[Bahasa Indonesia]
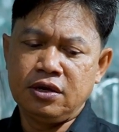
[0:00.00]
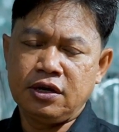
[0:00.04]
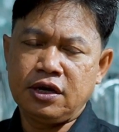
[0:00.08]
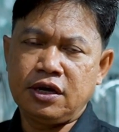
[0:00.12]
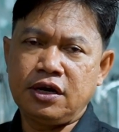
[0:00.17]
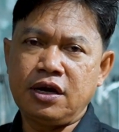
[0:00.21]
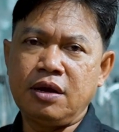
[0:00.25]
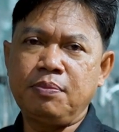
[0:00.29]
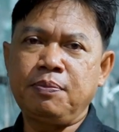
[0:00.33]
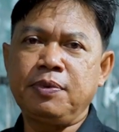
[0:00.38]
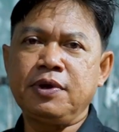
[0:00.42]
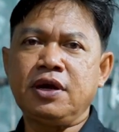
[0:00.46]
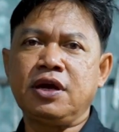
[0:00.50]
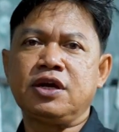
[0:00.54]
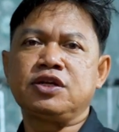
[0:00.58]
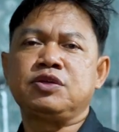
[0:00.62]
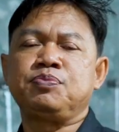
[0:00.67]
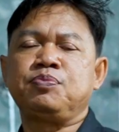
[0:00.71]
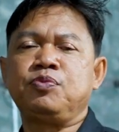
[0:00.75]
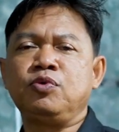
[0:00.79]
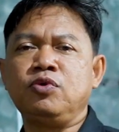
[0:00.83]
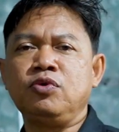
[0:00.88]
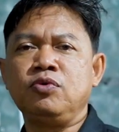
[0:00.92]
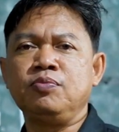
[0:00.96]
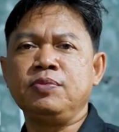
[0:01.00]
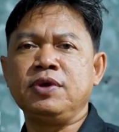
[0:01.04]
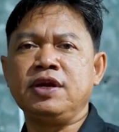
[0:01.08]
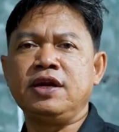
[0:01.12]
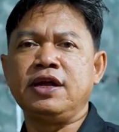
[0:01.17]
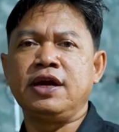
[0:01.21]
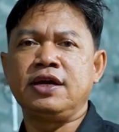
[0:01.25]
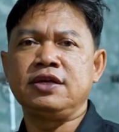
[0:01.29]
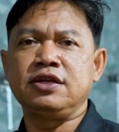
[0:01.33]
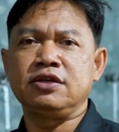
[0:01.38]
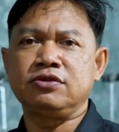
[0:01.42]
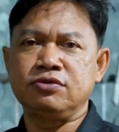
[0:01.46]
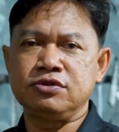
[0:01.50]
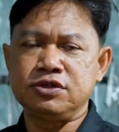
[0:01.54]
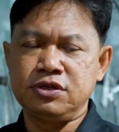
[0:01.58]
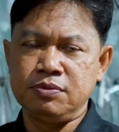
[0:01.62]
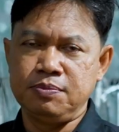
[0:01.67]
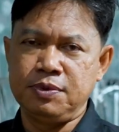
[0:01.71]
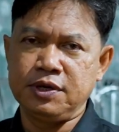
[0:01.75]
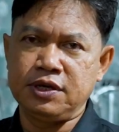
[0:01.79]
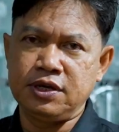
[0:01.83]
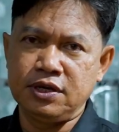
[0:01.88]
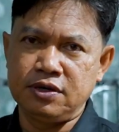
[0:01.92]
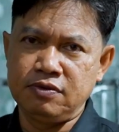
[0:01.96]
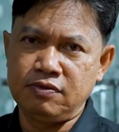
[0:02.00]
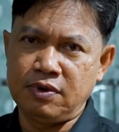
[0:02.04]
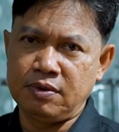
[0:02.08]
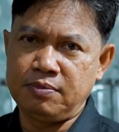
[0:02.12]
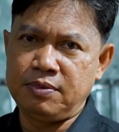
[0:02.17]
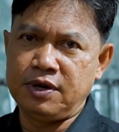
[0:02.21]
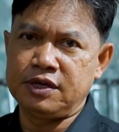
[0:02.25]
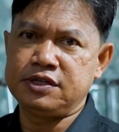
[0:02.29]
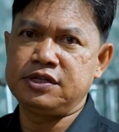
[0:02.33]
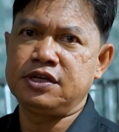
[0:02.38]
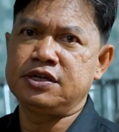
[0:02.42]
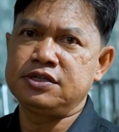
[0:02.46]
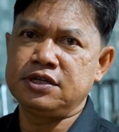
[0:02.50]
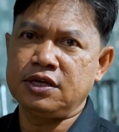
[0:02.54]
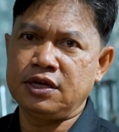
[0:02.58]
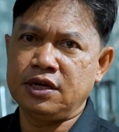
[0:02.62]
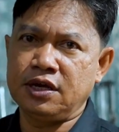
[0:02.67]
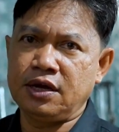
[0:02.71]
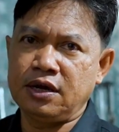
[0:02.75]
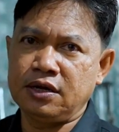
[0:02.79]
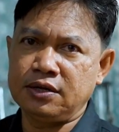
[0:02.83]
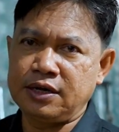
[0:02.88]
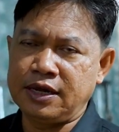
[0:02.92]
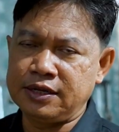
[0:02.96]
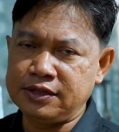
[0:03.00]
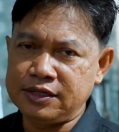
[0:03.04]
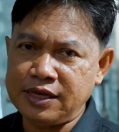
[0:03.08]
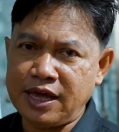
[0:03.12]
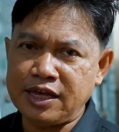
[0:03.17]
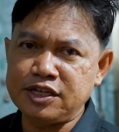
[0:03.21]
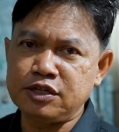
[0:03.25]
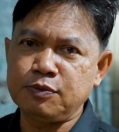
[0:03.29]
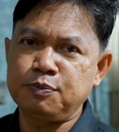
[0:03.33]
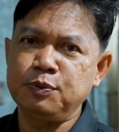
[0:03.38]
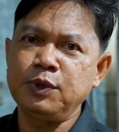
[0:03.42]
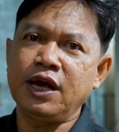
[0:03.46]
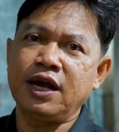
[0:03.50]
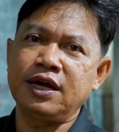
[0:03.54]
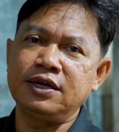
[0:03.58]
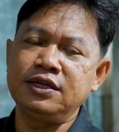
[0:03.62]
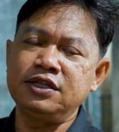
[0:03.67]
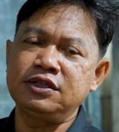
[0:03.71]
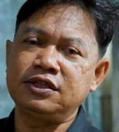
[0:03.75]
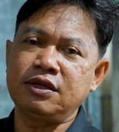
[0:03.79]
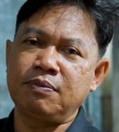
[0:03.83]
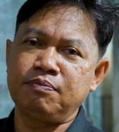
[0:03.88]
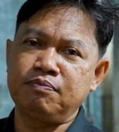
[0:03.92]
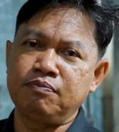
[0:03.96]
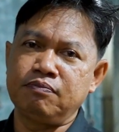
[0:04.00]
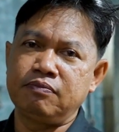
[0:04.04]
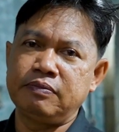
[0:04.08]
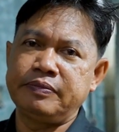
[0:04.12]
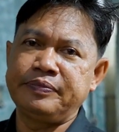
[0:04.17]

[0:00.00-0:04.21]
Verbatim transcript: Kenapa yang ke 10 mili aja terus dibikin 12 cc? Nanti asapnya akan hitam.